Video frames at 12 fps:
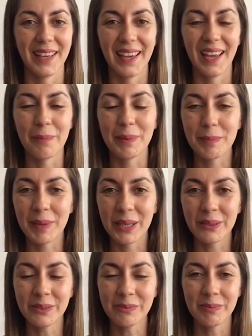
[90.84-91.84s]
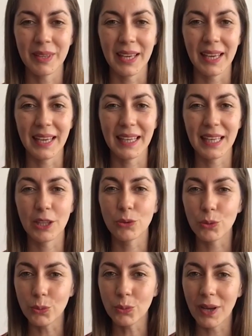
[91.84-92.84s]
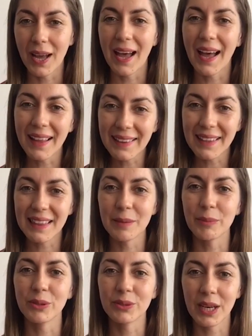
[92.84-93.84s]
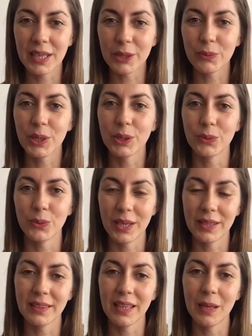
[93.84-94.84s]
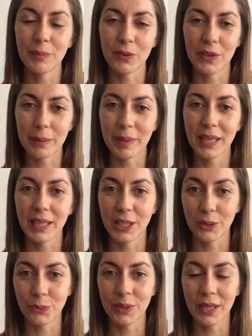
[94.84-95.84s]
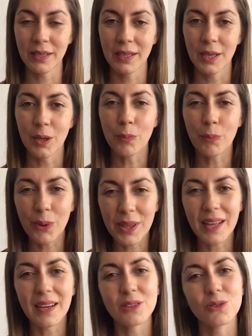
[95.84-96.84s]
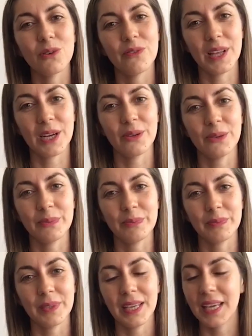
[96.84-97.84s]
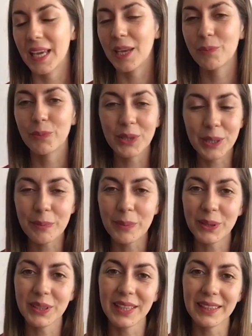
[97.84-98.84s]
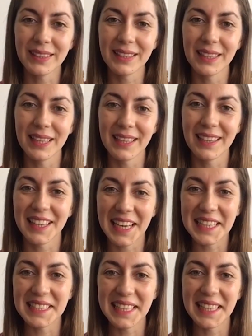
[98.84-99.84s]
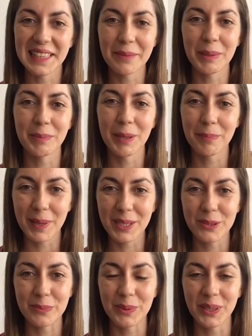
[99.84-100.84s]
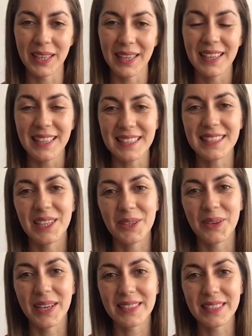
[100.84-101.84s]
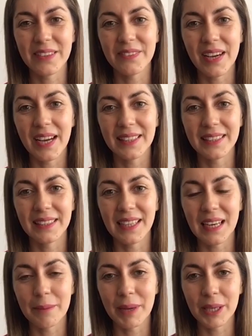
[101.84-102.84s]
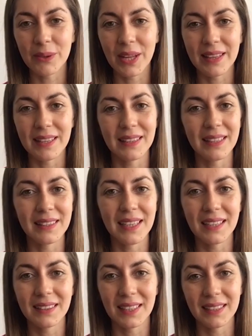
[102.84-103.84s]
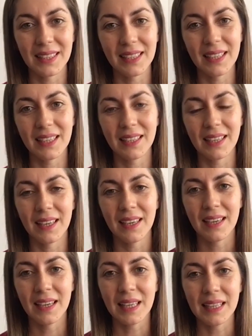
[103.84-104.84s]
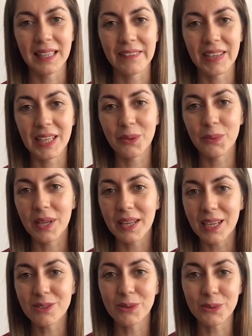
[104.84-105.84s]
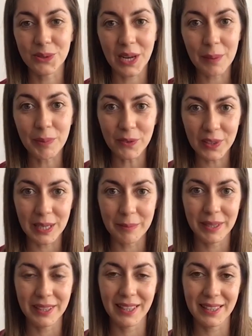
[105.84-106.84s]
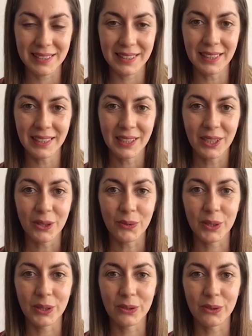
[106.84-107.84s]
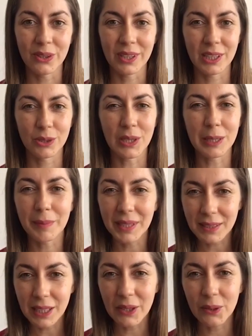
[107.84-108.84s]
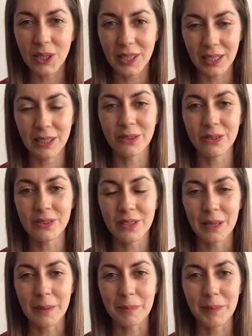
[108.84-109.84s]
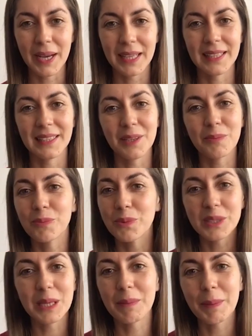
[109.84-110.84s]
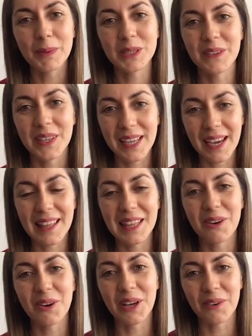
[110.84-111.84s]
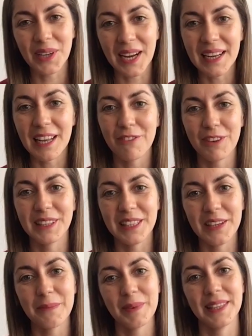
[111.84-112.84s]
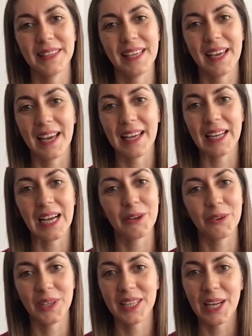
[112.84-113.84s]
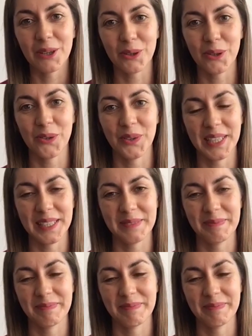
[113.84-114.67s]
El primero es que tú, antes de mostrarle a tus estudiantes el problema de escritura, puedas resolverlo. Es muy importante que realices este primer paso porque si lo haces vas a tener a la mano las distintas estrategias que te van a ayudar a solucionar el problema y así cuando retroalimentes los escritos vas a tener muchas más posibilidades de colaborarles efectivamente a las jóvenes y a los jóvenes.